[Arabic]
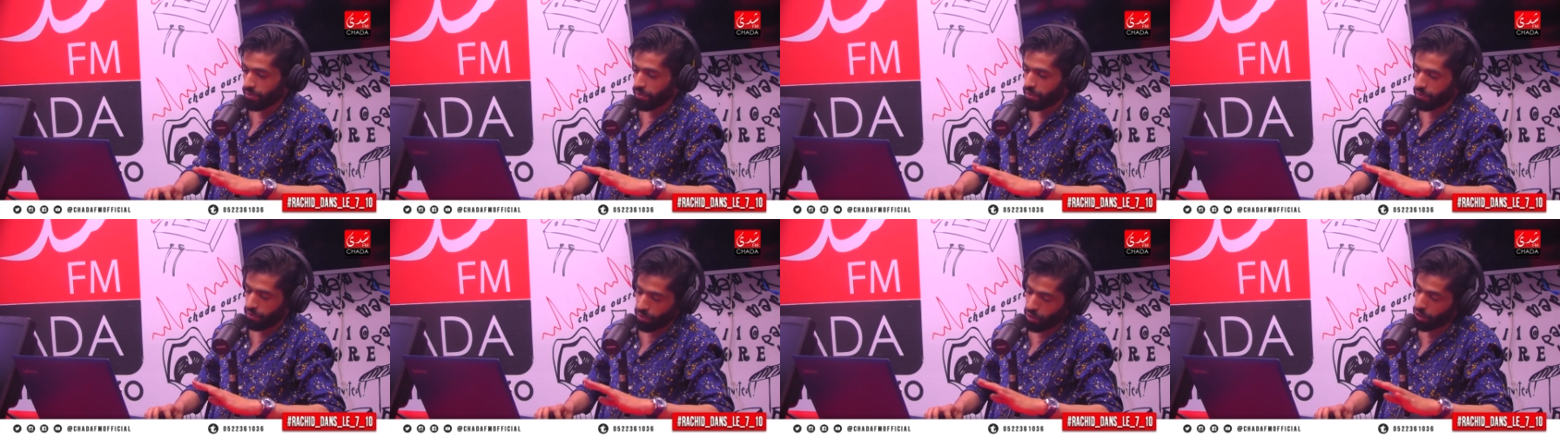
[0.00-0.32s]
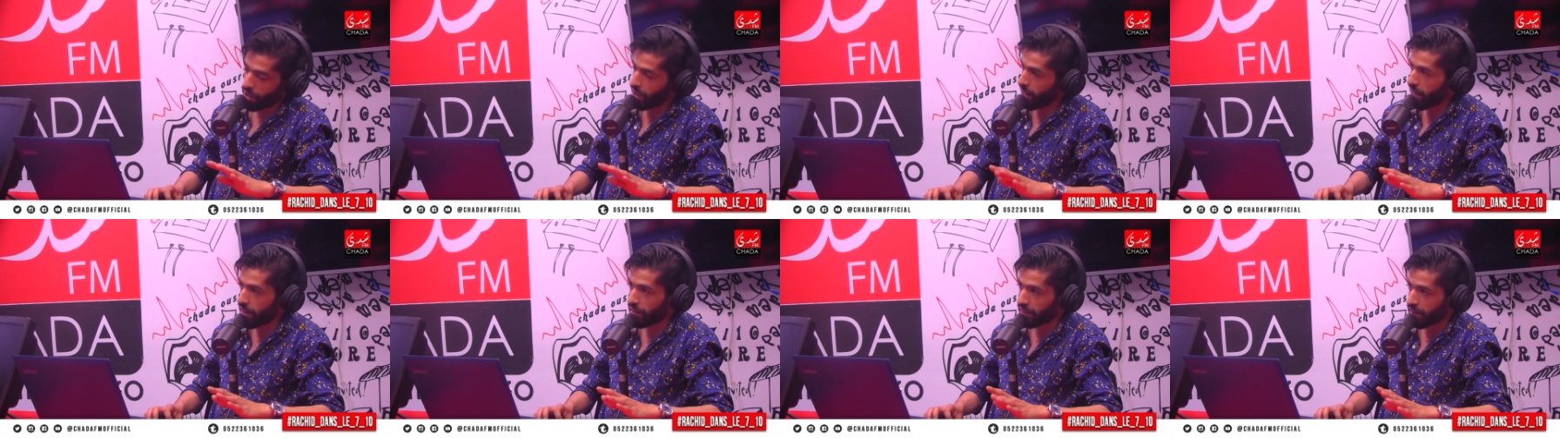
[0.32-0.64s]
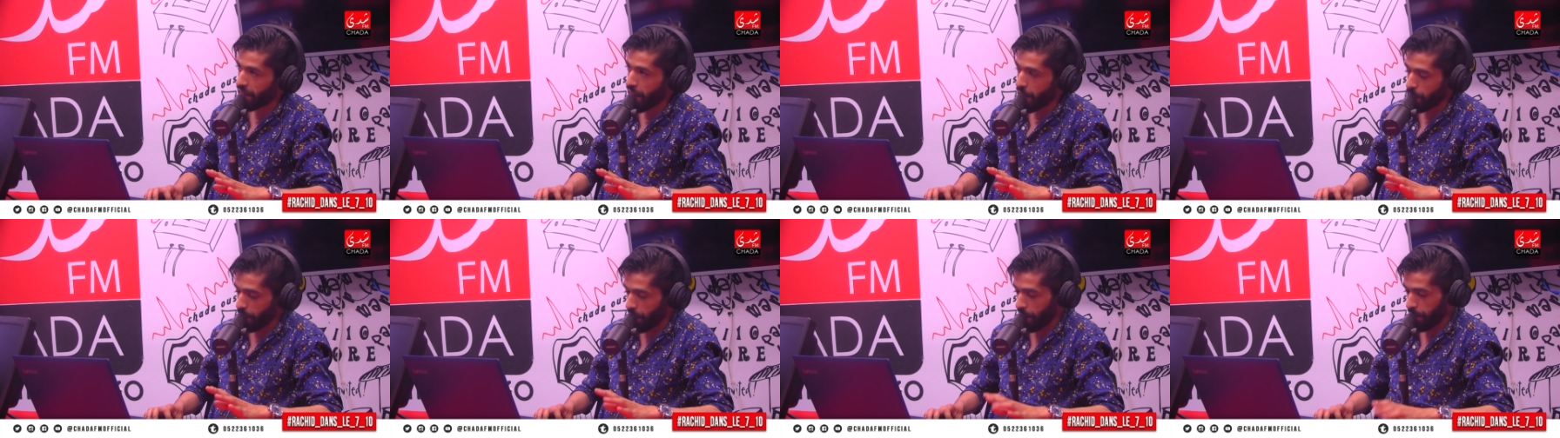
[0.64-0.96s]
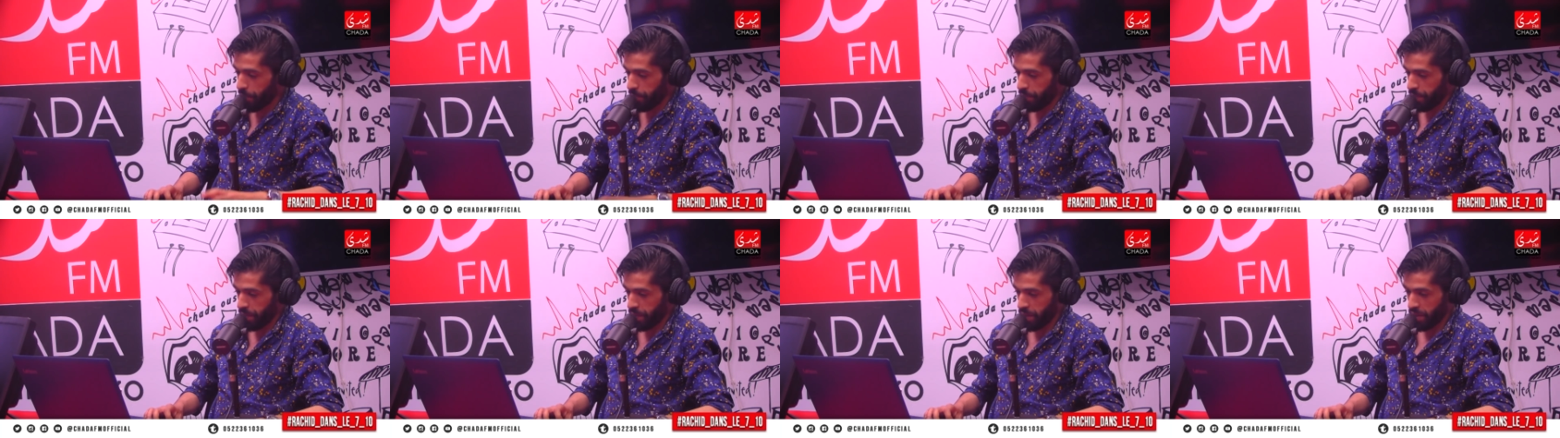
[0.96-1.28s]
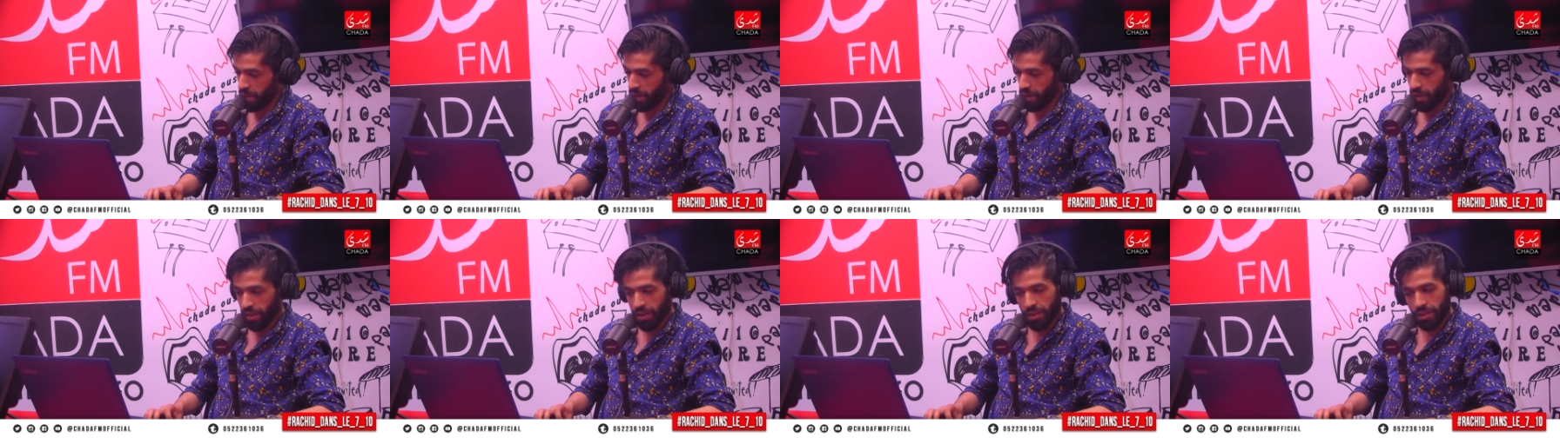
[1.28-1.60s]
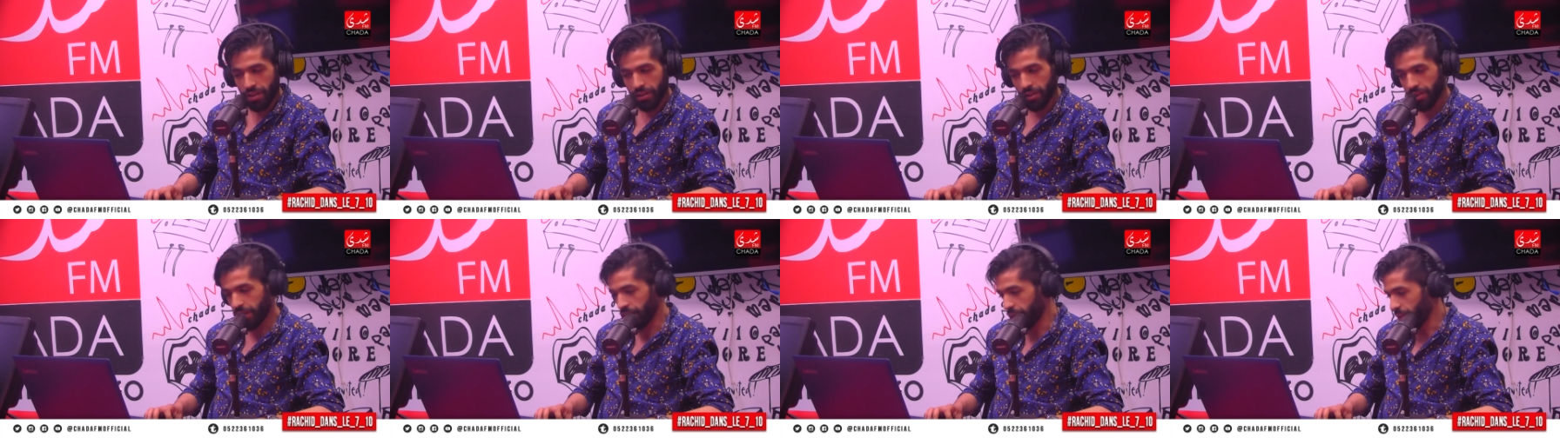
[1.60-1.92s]
فوق الارض كامله في تاريخ
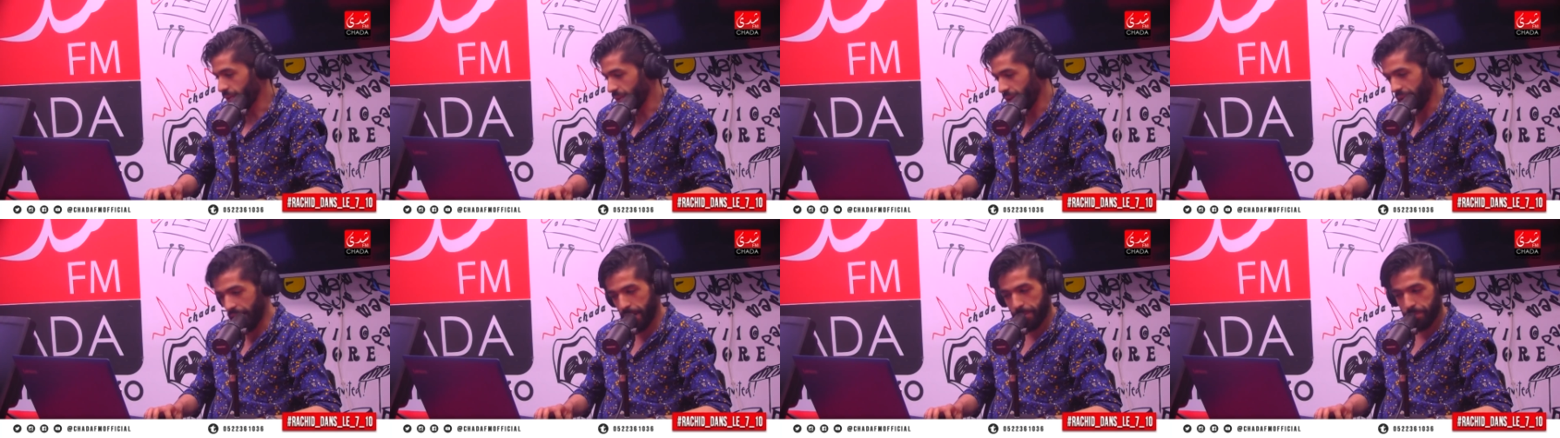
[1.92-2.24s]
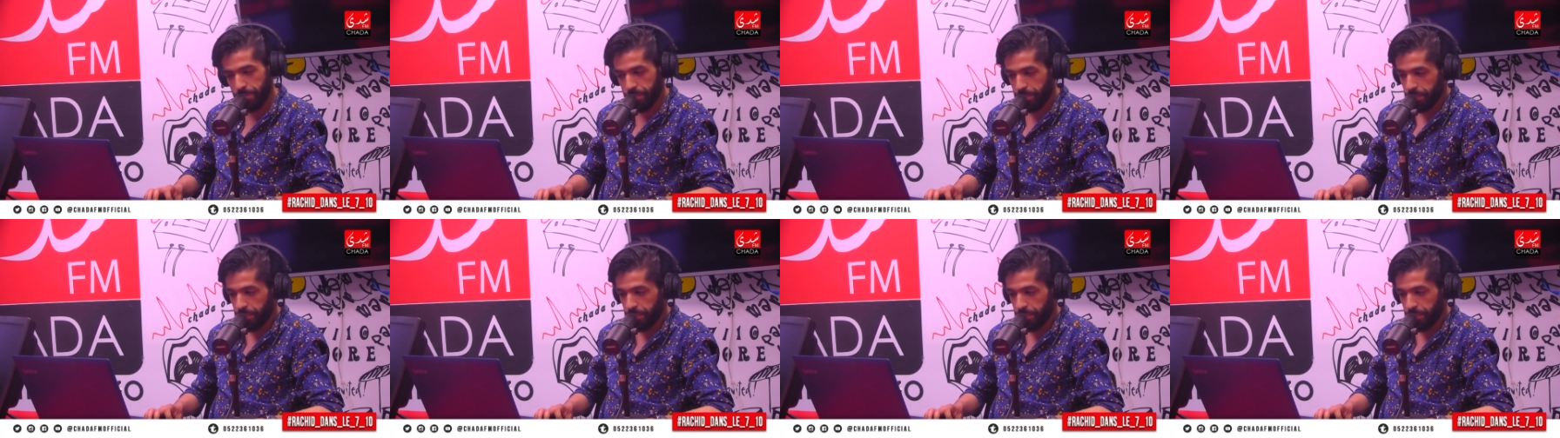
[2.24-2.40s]
البشريه وي